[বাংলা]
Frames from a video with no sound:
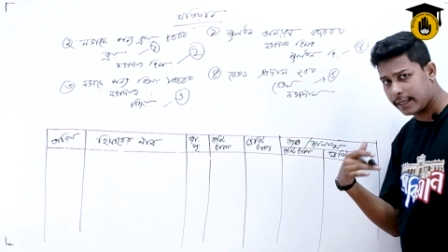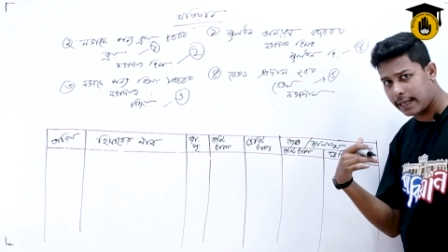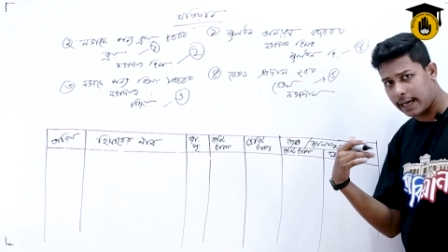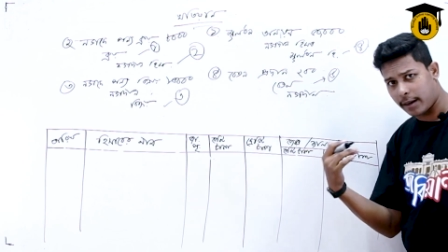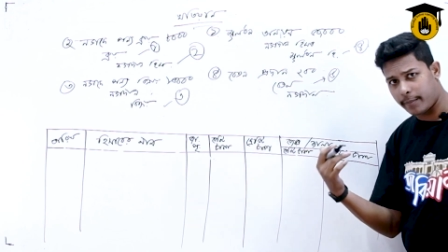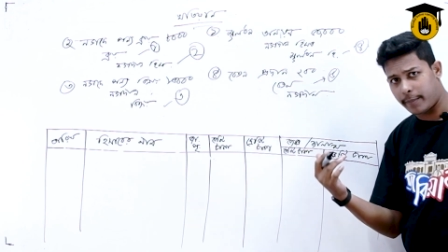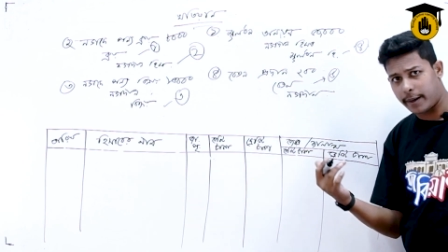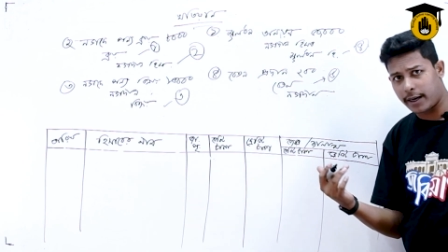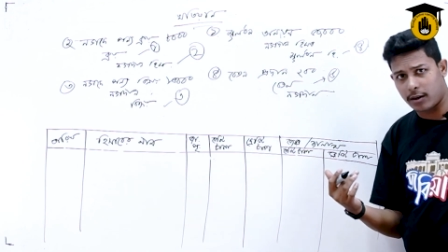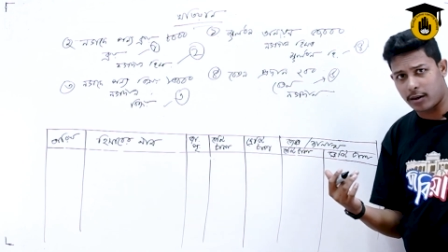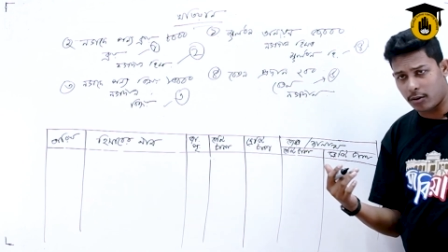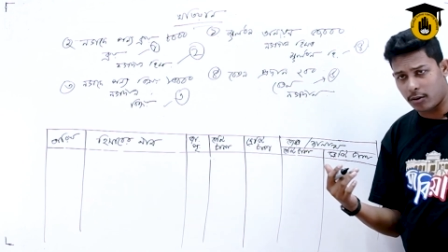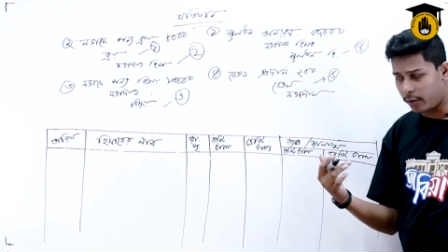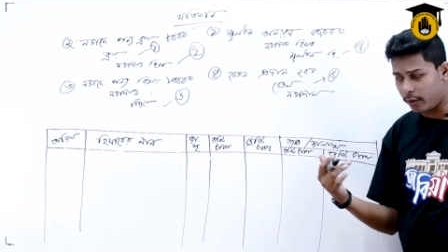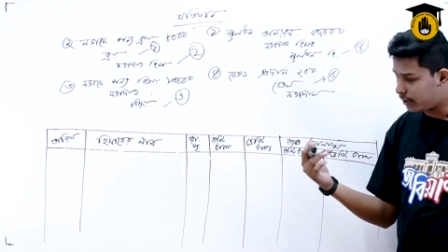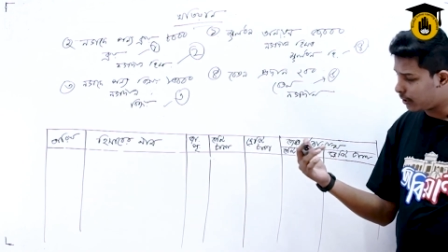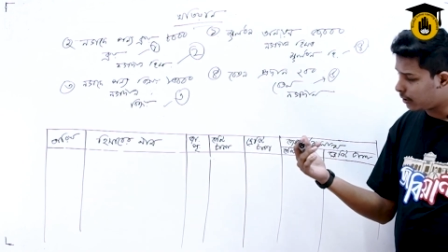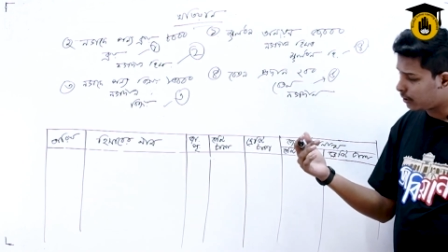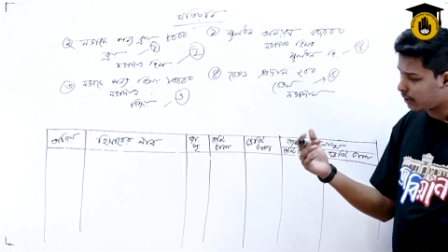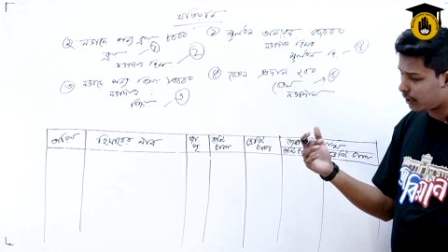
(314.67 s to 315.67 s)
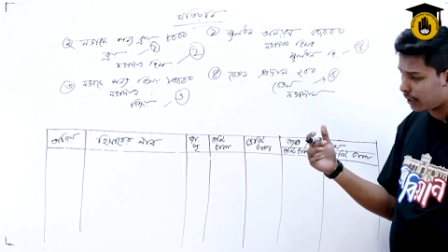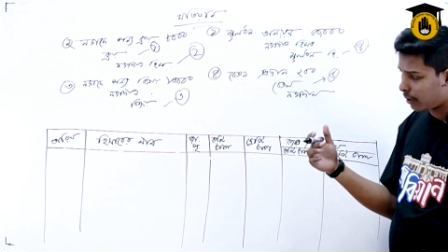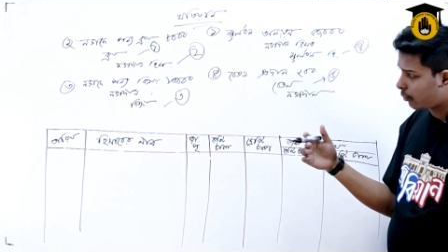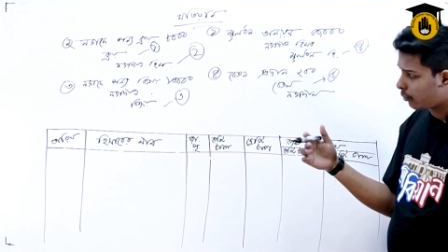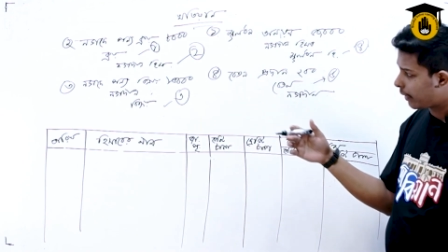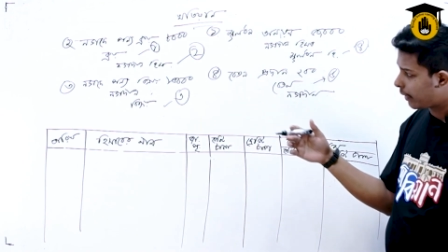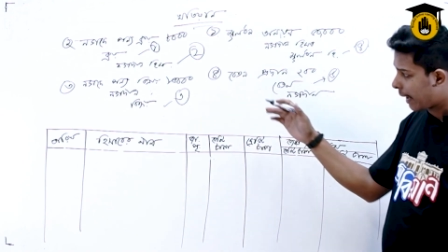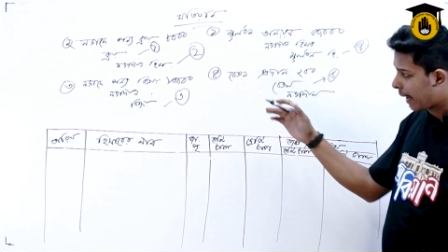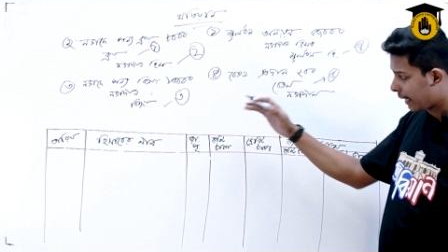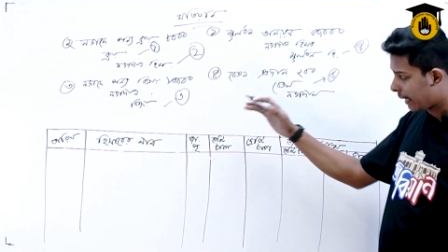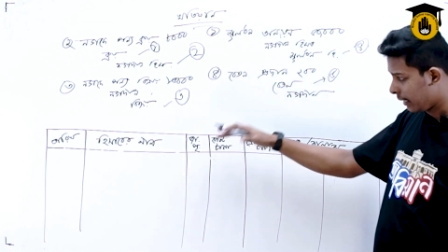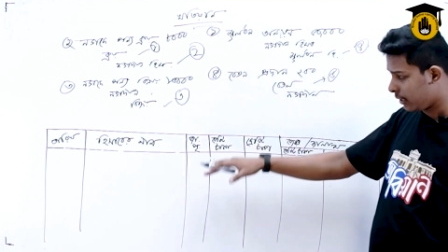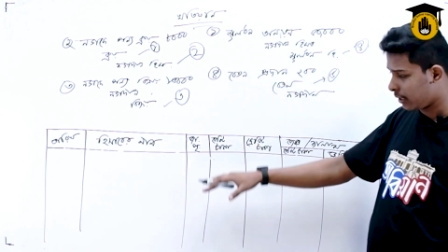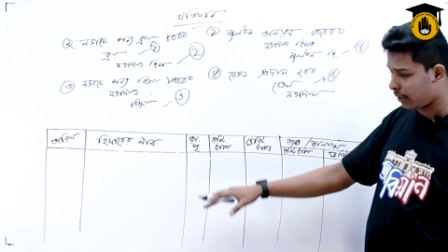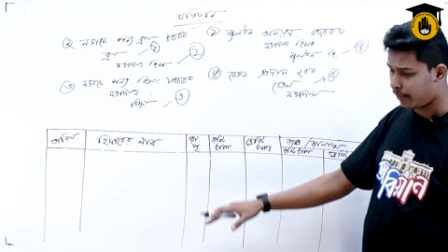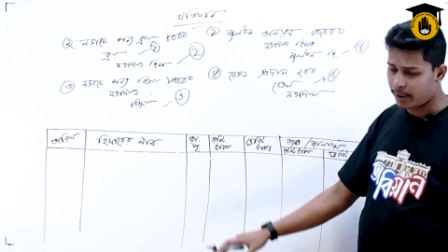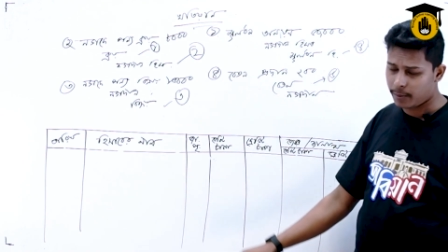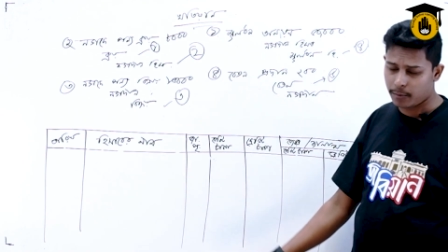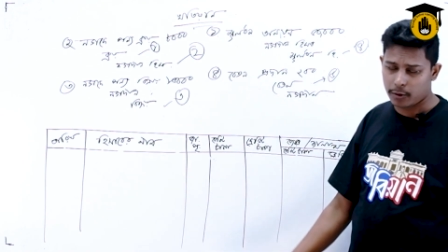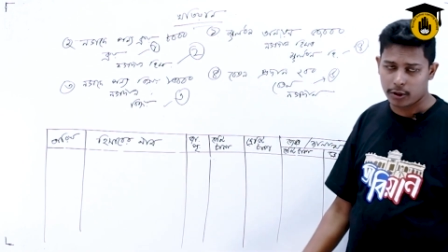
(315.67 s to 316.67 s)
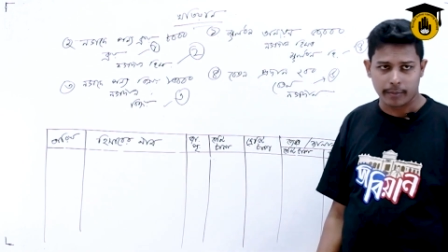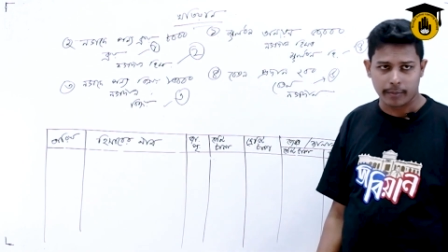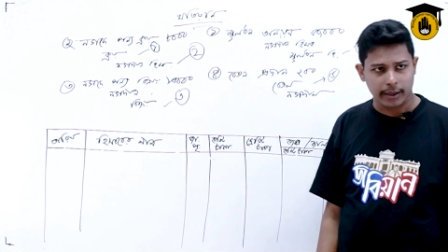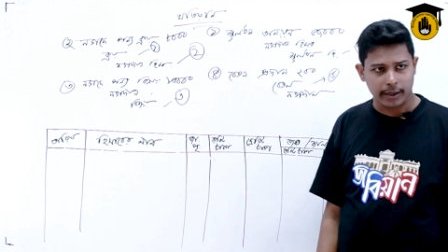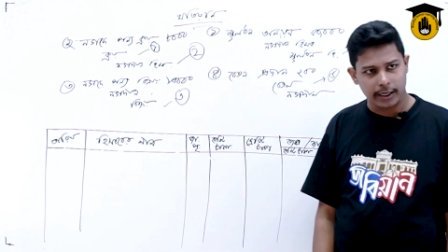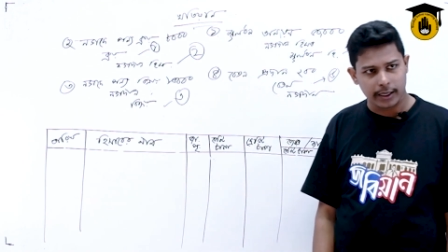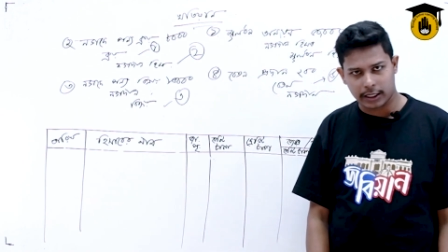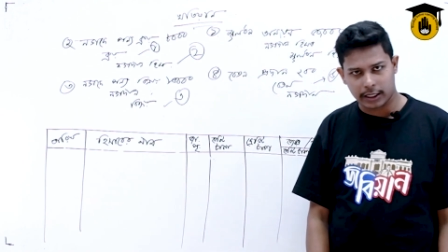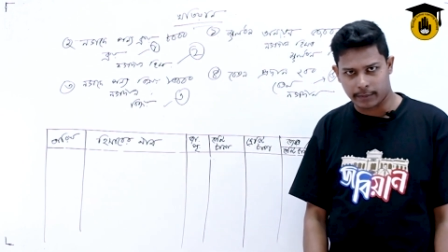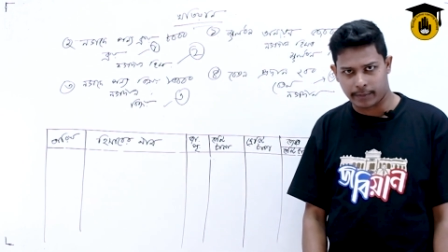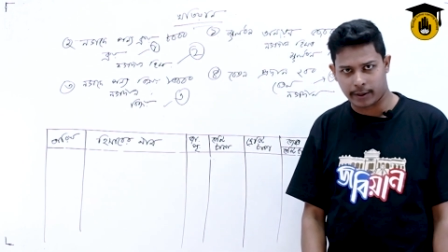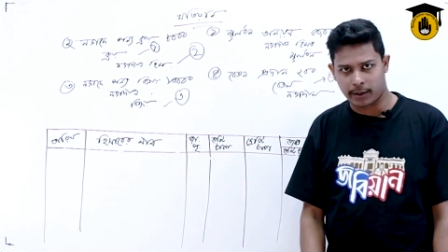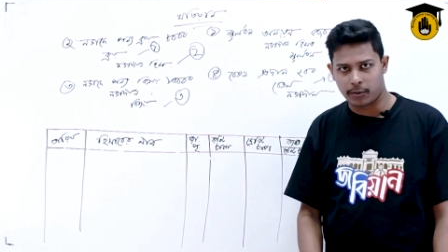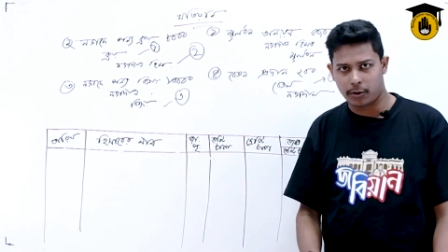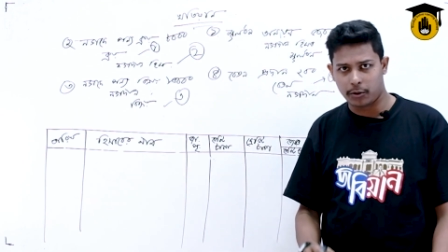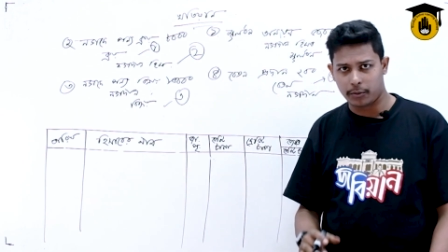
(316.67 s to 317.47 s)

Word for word: একবার হয়েছে সেটা ওই একই হিসাবের মধ্যে আমরা লিখতে পারবো